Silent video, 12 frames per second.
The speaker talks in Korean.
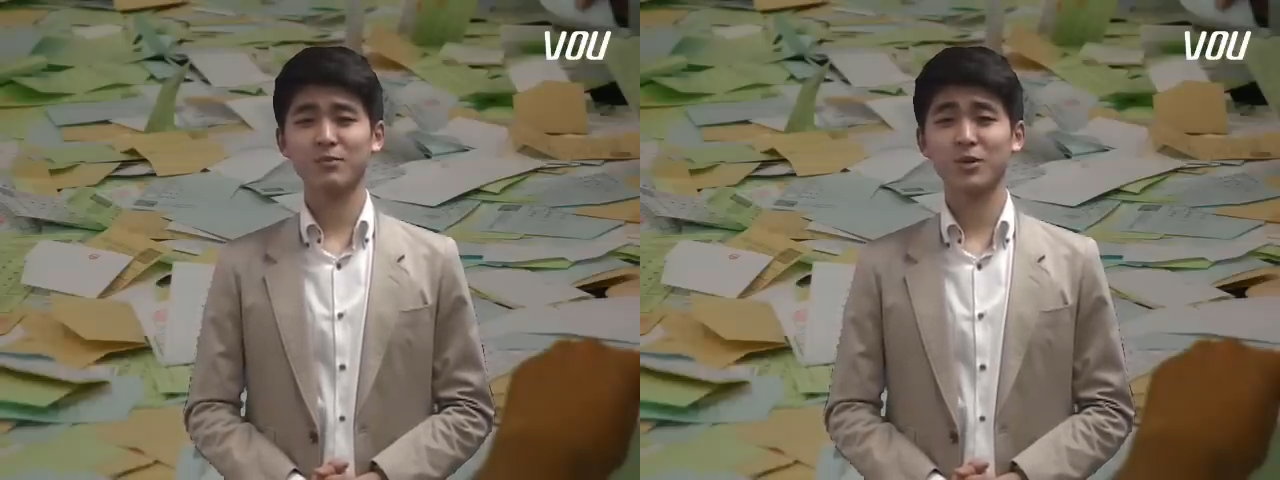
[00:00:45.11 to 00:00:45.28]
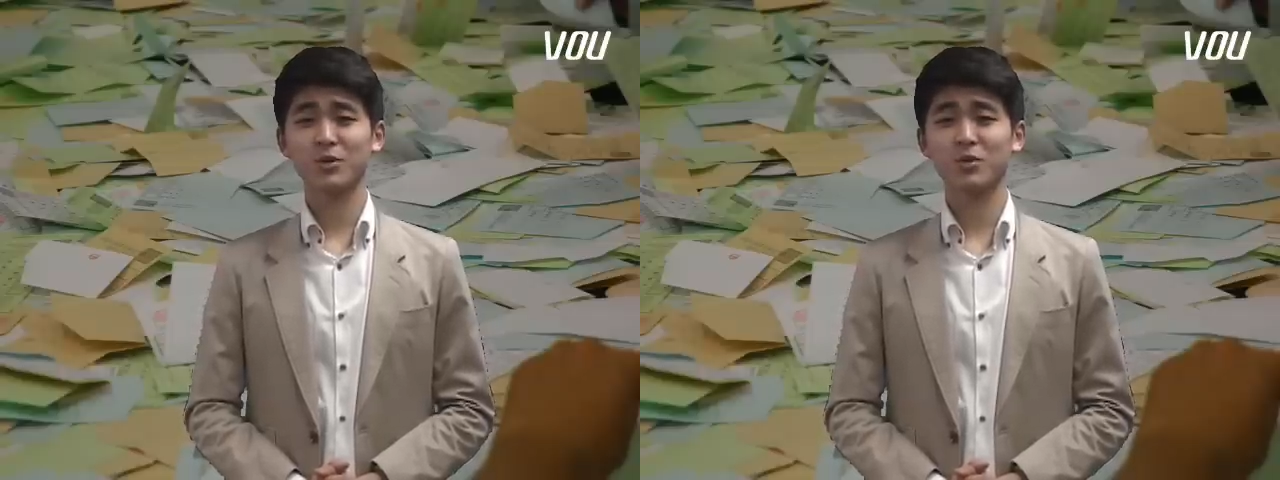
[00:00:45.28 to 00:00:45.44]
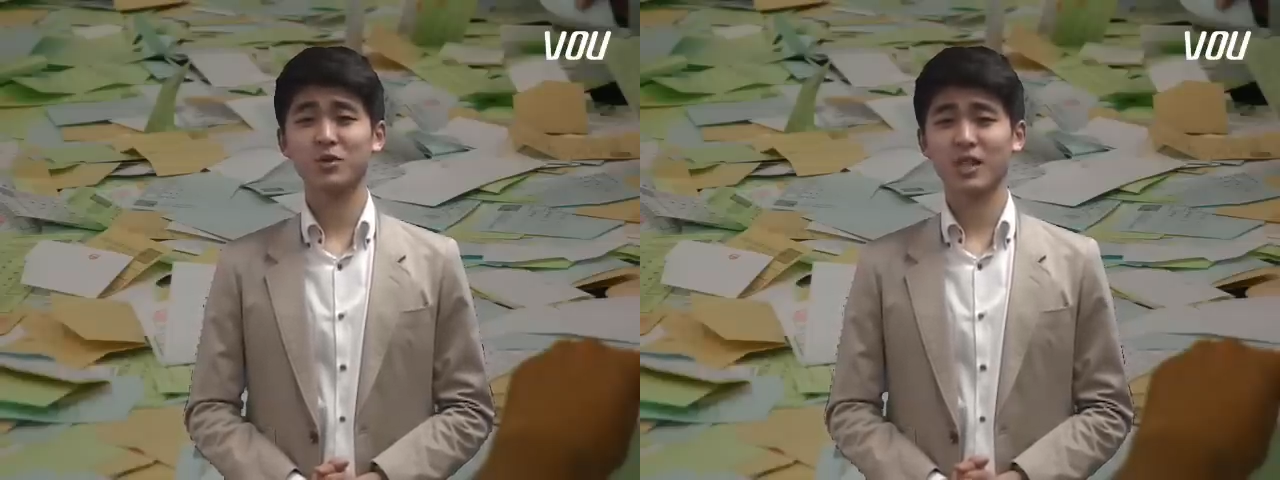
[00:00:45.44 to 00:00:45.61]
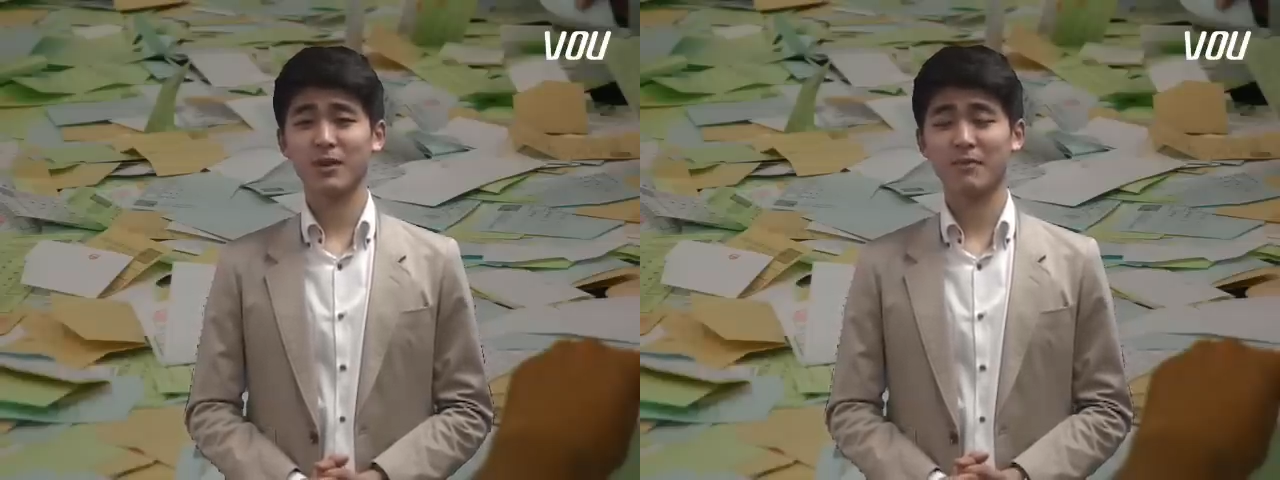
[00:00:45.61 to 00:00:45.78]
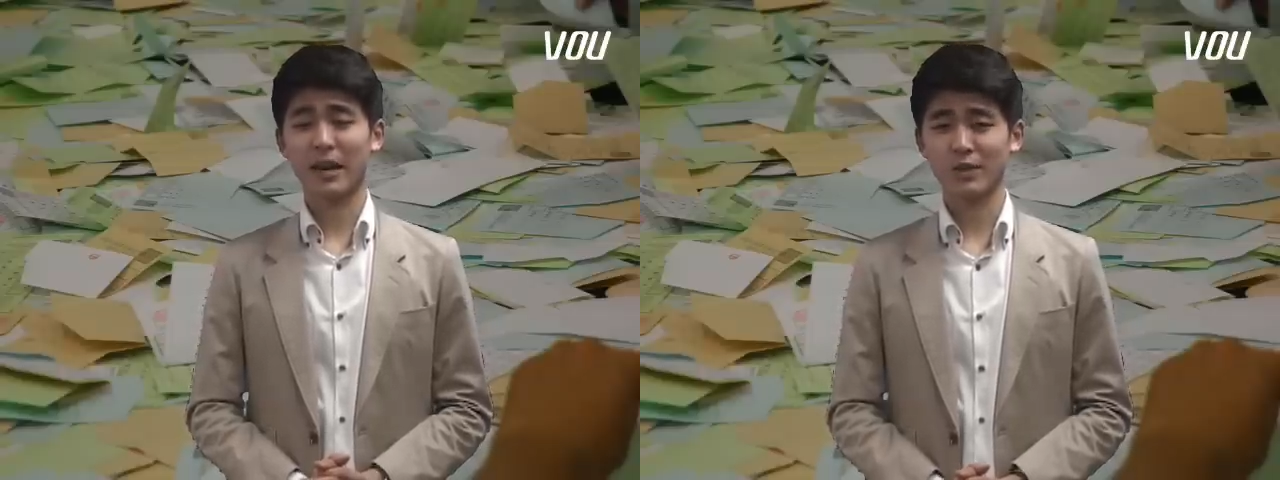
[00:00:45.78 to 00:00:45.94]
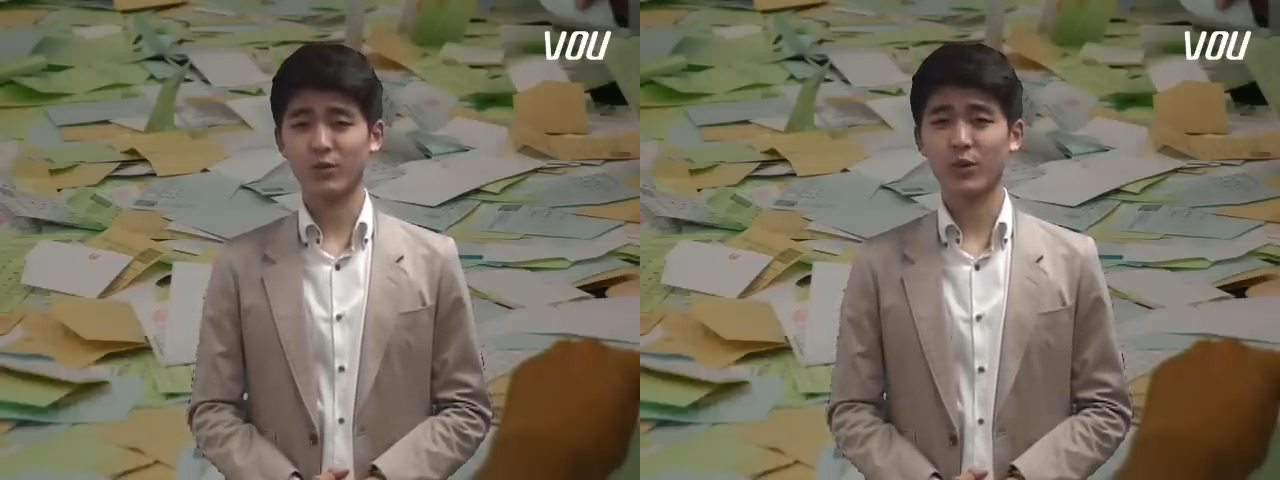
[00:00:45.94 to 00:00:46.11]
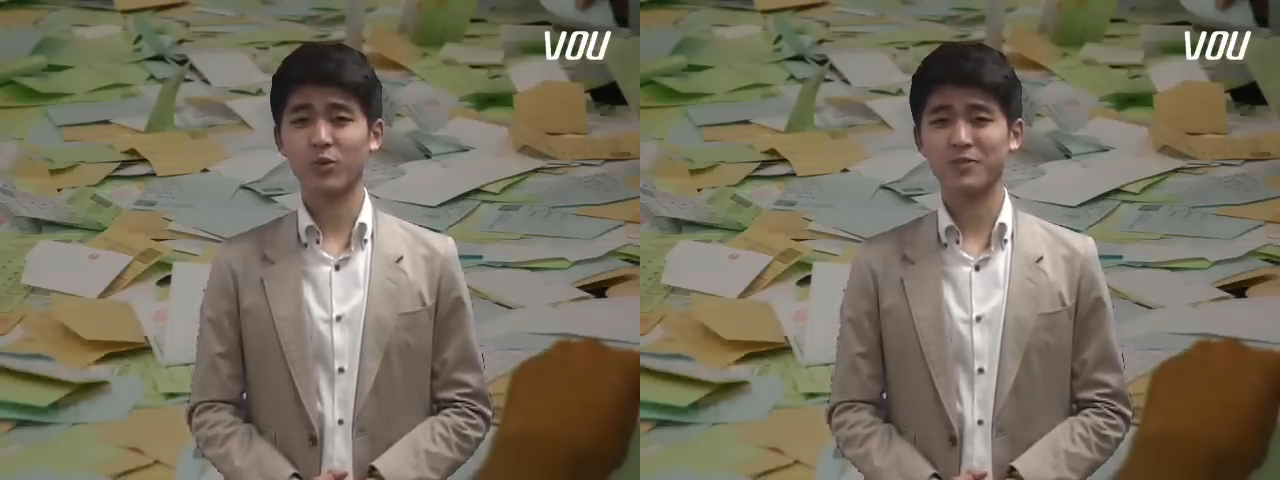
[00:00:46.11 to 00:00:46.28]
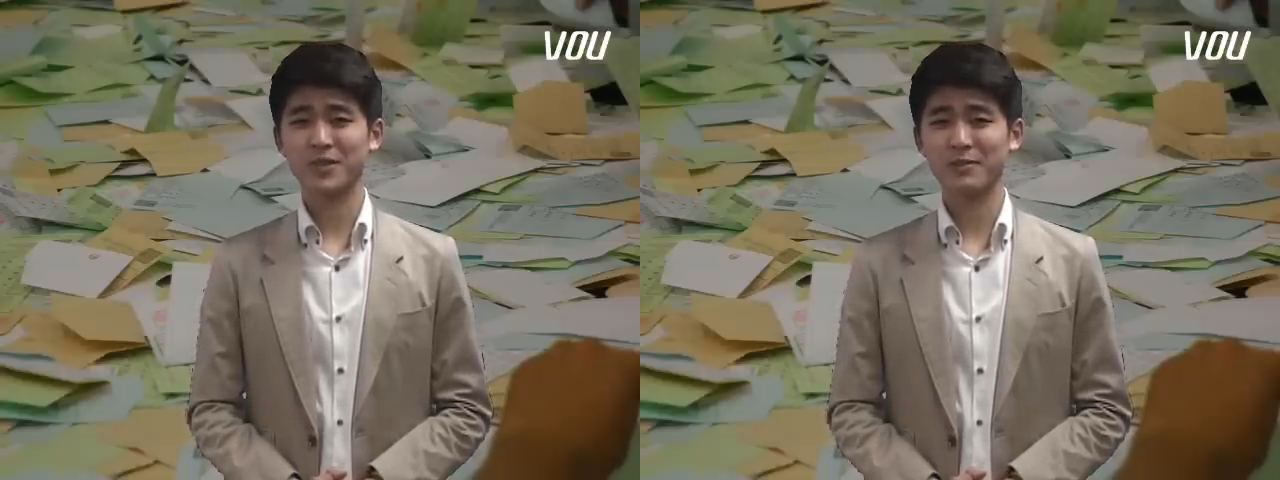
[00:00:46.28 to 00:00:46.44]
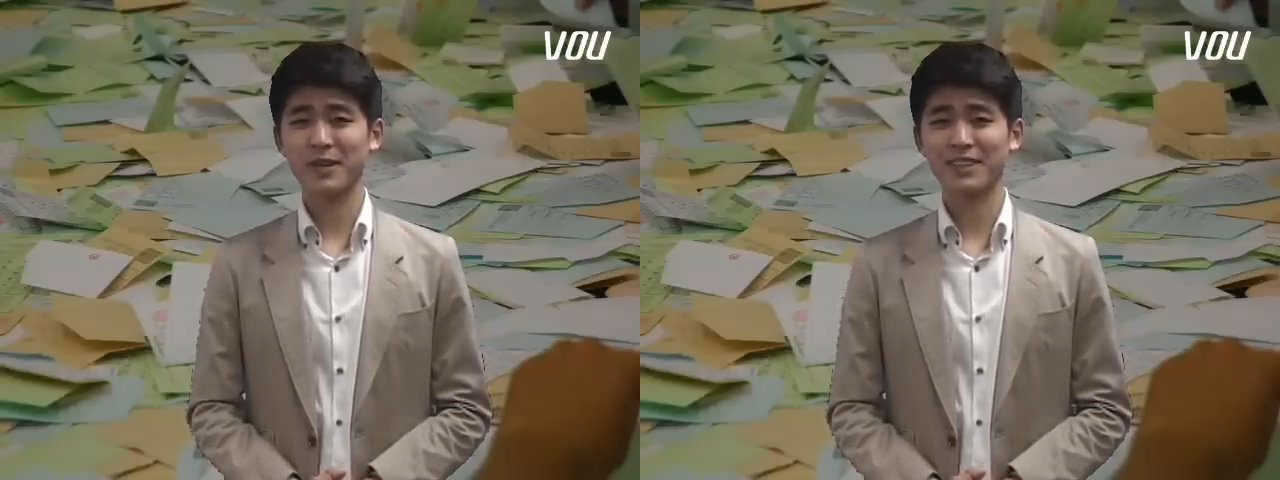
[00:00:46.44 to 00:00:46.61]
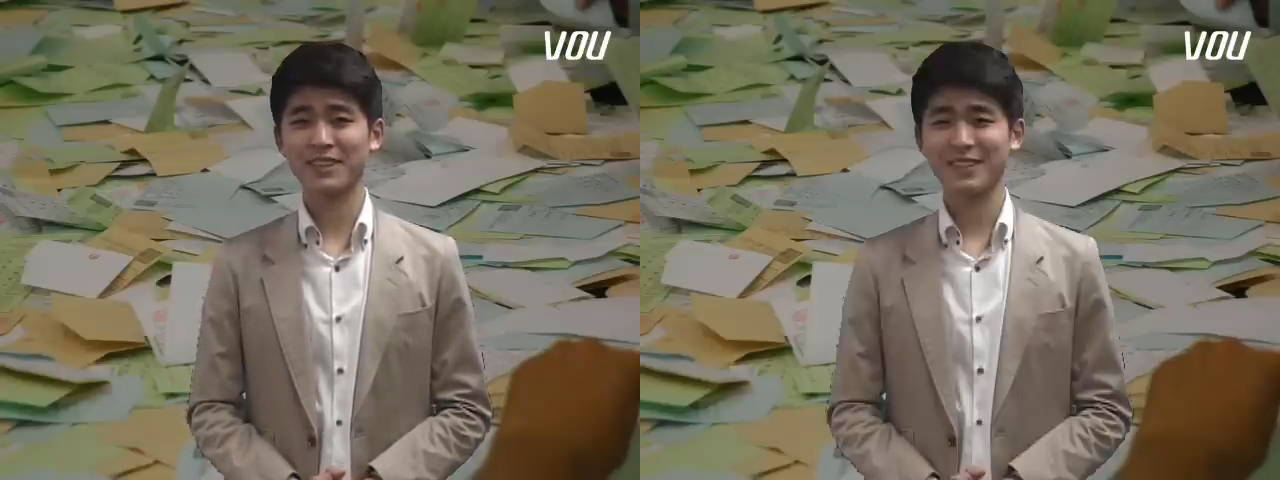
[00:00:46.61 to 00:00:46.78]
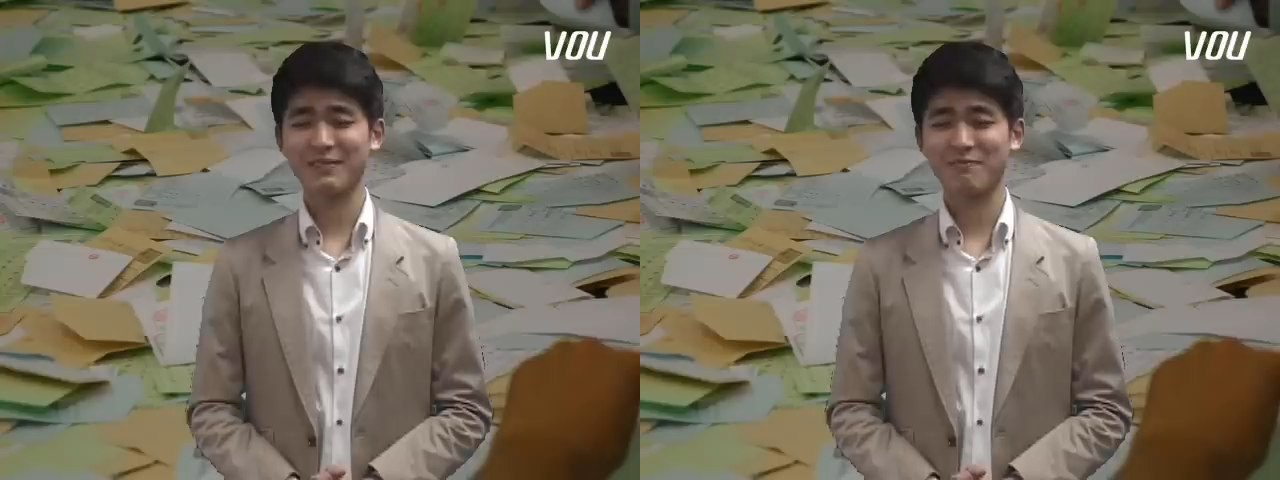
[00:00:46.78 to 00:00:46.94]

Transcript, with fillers: 한편으론 참 많이 외롭지만